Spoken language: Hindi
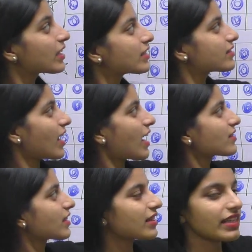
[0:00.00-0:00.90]
स्टार्स
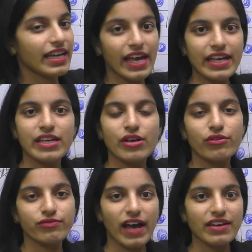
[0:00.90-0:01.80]
कितने हैं
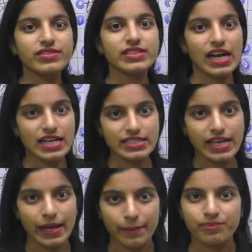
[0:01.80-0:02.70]
फाइव स्टार्स
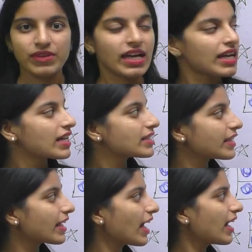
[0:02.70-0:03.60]
हैं
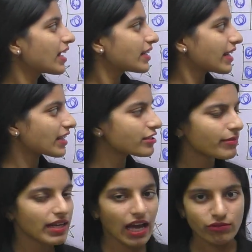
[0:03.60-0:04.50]
ठीक है नेक्स्ट
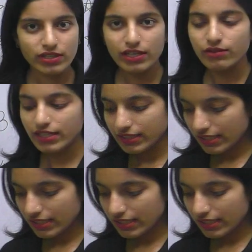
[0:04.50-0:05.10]
में काउंट करो कितने